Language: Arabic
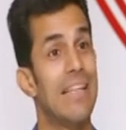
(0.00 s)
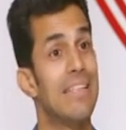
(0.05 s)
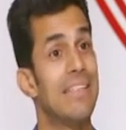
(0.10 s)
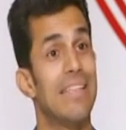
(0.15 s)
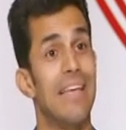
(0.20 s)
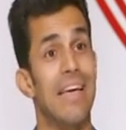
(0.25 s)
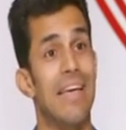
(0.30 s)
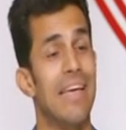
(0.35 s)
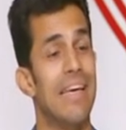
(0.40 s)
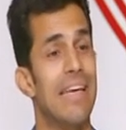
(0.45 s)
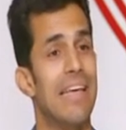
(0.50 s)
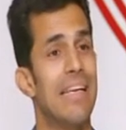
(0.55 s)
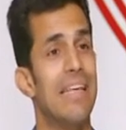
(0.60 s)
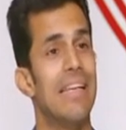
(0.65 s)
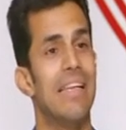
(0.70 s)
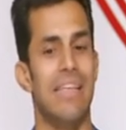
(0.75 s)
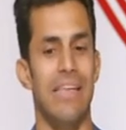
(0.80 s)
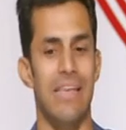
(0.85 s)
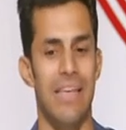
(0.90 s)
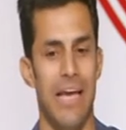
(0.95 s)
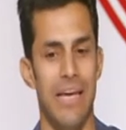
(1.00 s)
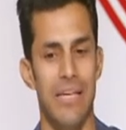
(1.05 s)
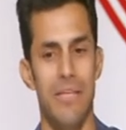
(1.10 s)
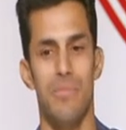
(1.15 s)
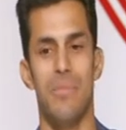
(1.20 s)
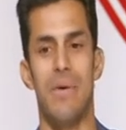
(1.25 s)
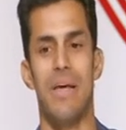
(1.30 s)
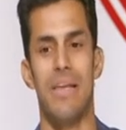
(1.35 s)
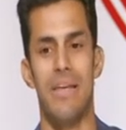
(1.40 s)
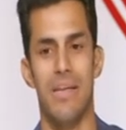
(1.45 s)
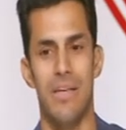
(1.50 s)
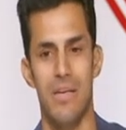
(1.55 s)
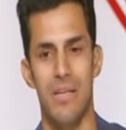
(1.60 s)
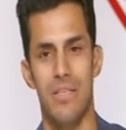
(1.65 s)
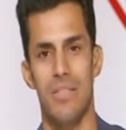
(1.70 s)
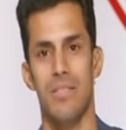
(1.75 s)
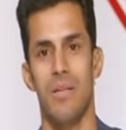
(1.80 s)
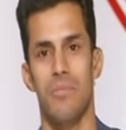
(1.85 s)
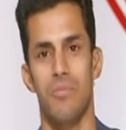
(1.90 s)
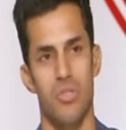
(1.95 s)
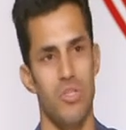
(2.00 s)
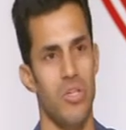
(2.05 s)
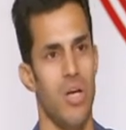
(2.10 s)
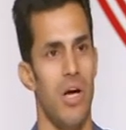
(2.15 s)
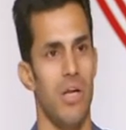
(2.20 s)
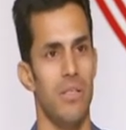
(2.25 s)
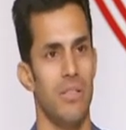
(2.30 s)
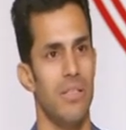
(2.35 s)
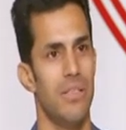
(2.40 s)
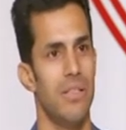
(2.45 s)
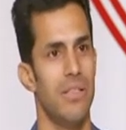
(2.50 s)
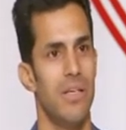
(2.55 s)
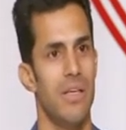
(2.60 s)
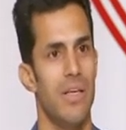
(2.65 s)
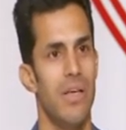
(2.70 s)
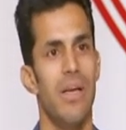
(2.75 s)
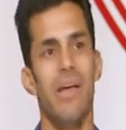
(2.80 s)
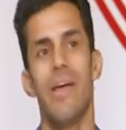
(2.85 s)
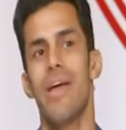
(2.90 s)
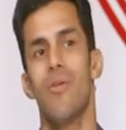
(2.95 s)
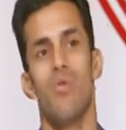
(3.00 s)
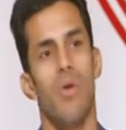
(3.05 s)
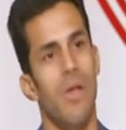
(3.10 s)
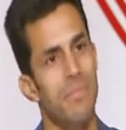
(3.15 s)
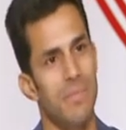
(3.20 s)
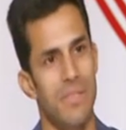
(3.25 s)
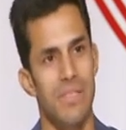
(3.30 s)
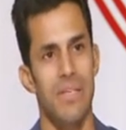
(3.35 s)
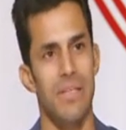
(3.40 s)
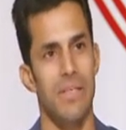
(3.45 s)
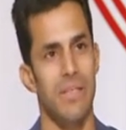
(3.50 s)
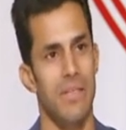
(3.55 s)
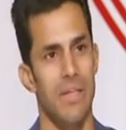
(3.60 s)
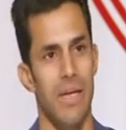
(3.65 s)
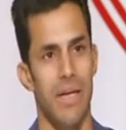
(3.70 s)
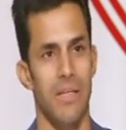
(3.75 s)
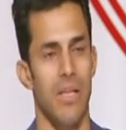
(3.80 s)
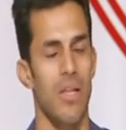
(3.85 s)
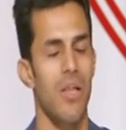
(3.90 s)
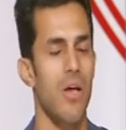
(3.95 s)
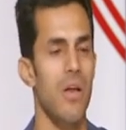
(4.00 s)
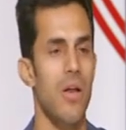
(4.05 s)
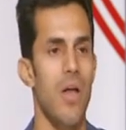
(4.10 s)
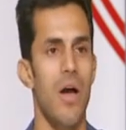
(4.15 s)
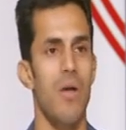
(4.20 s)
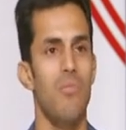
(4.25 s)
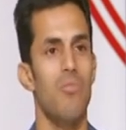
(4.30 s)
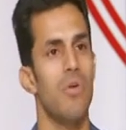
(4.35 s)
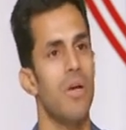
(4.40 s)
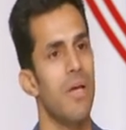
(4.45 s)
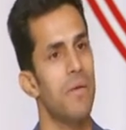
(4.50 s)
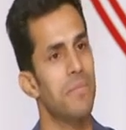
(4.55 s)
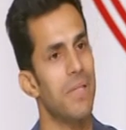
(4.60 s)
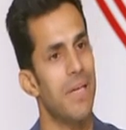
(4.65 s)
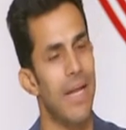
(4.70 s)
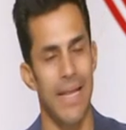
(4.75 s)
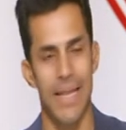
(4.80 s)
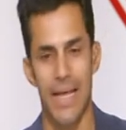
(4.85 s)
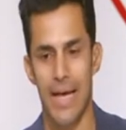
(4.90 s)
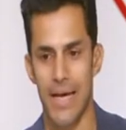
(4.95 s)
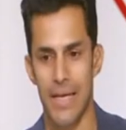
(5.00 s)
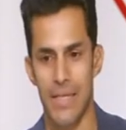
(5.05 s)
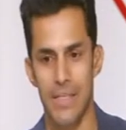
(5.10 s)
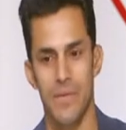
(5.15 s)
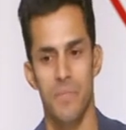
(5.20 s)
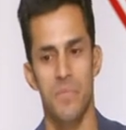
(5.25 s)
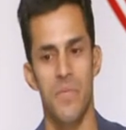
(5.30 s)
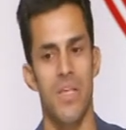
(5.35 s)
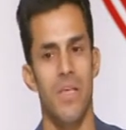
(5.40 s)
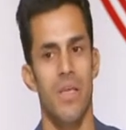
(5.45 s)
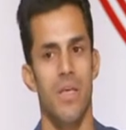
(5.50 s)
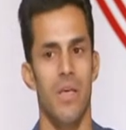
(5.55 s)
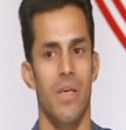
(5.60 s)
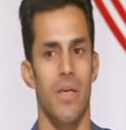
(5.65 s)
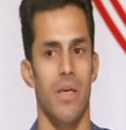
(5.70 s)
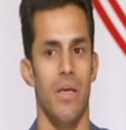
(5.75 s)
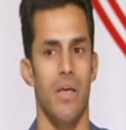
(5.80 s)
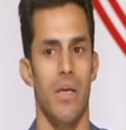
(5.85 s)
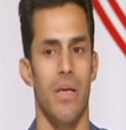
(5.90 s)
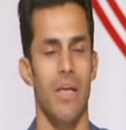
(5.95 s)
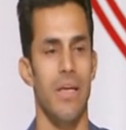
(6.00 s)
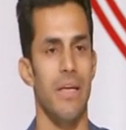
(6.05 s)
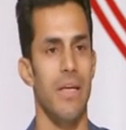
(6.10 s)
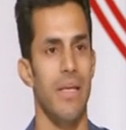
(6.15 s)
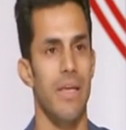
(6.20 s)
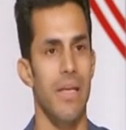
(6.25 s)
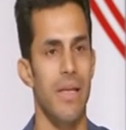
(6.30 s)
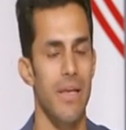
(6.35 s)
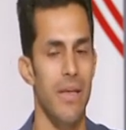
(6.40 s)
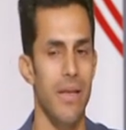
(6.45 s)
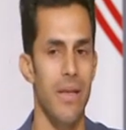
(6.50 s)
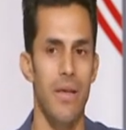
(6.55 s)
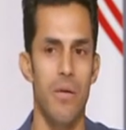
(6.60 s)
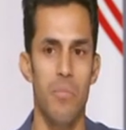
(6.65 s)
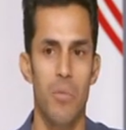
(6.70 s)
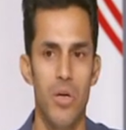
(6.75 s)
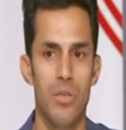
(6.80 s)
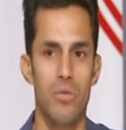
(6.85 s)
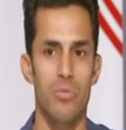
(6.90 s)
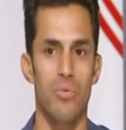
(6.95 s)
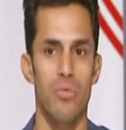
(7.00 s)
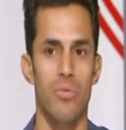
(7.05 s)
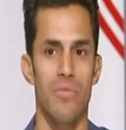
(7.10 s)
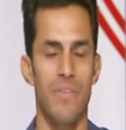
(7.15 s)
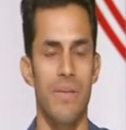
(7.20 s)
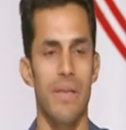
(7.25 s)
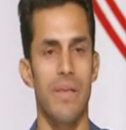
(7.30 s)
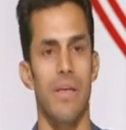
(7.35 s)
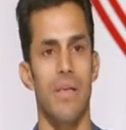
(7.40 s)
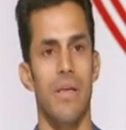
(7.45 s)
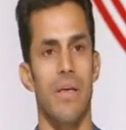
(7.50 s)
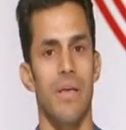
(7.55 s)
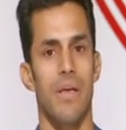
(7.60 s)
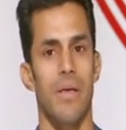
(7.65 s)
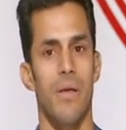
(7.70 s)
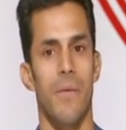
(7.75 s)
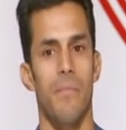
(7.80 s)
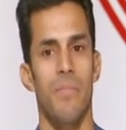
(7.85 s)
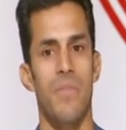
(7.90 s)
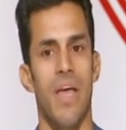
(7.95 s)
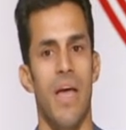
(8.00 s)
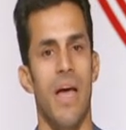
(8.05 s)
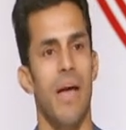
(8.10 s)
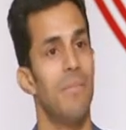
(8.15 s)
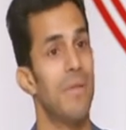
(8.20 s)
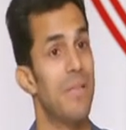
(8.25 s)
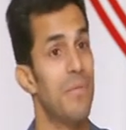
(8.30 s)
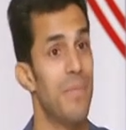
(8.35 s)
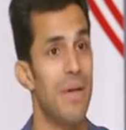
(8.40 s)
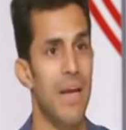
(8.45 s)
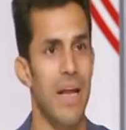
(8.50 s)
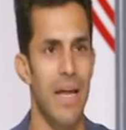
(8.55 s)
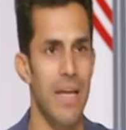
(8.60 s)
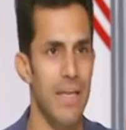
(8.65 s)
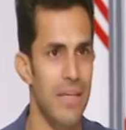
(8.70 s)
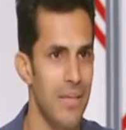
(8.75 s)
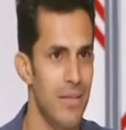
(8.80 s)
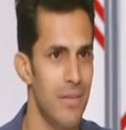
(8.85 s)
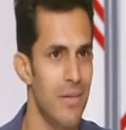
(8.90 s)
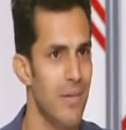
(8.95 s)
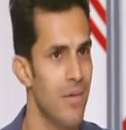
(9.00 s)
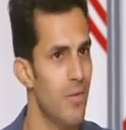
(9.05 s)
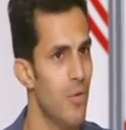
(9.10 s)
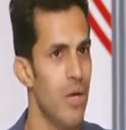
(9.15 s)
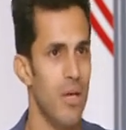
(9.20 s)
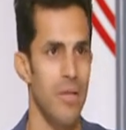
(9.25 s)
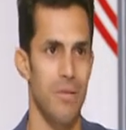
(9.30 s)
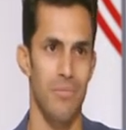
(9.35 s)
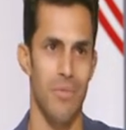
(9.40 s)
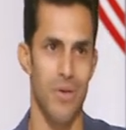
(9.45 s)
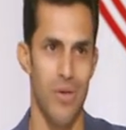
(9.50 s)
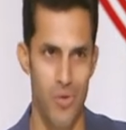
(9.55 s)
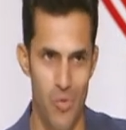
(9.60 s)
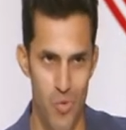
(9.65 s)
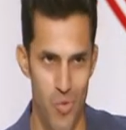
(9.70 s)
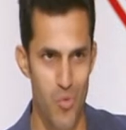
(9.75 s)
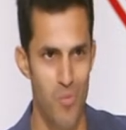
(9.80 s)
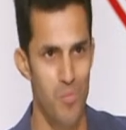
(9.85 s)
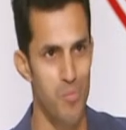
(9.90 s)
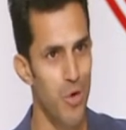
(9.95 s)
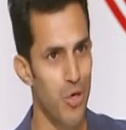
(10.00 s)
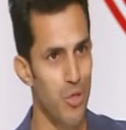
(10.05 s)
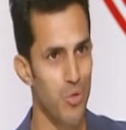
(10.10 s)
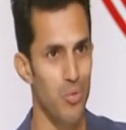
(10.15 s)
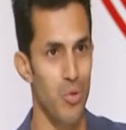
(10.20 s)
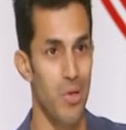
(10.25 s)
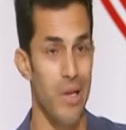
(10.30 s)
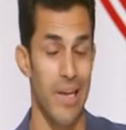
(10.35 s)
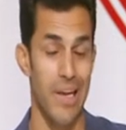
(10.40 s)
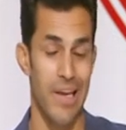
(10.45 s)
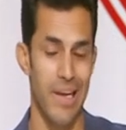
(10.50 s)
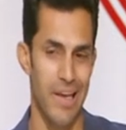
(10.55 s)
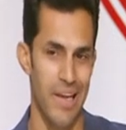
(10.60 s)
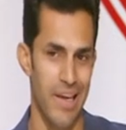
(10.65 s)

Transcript: حتى الجيل اللعيبه اللي لسه متصعدين كانوا أيوة. جامدين آه، يعني طبعًا. الله يرحمه الكابتن علاء علي طبعا آه كان الجيل برضه في آه احمد المرغني طبعا واحد من النجوم برضه اللي, طبعًا.